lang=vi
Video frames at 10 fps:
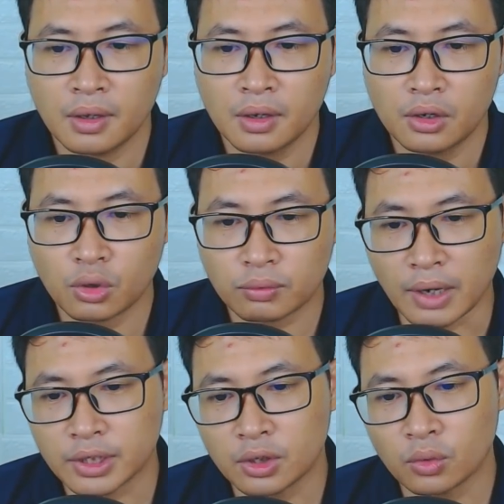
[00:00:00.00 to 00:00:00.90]
Lục
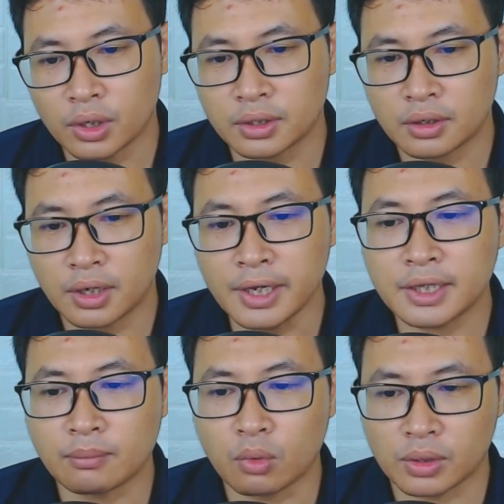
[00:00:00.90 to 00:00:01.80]
đạo thiên luân lấy
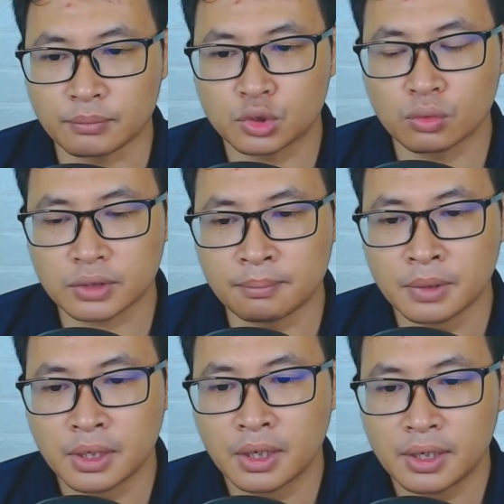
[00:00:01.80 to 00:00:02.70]
tần mục làm trung tâm
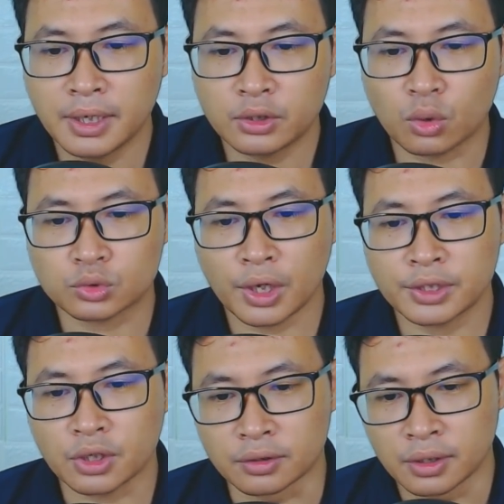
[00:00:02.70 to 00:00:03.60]
Liên tục xoay
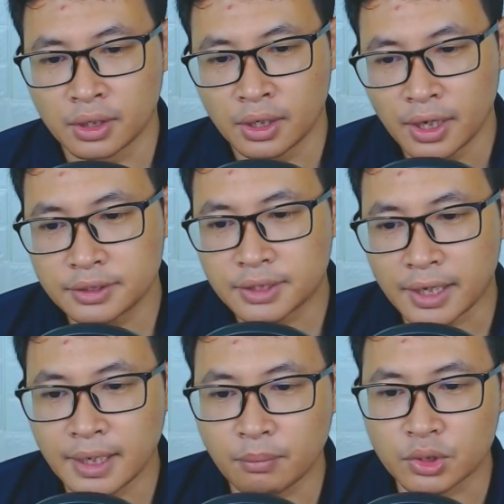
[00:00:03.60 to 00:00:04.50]
tròn Hình
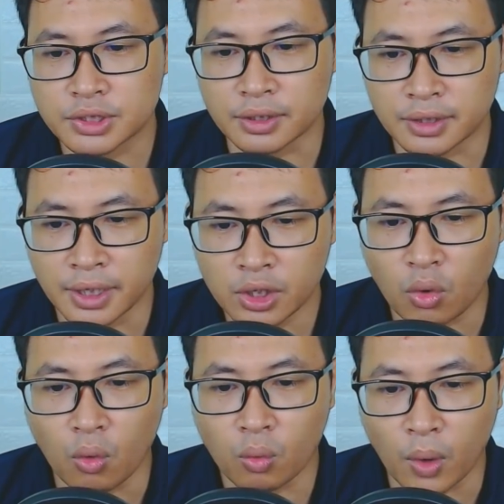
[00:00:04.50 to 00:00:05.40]
thành nên một trận thế
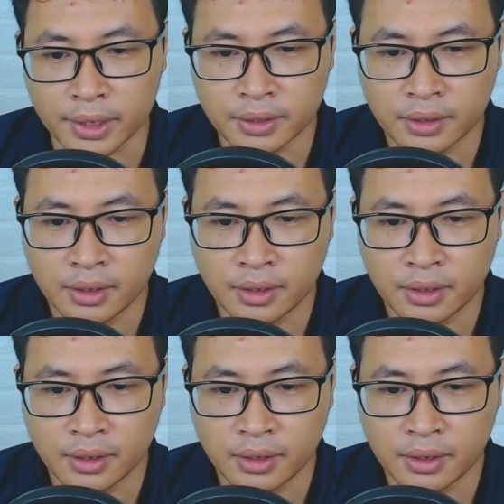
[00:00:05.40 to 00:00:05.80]
cổ quái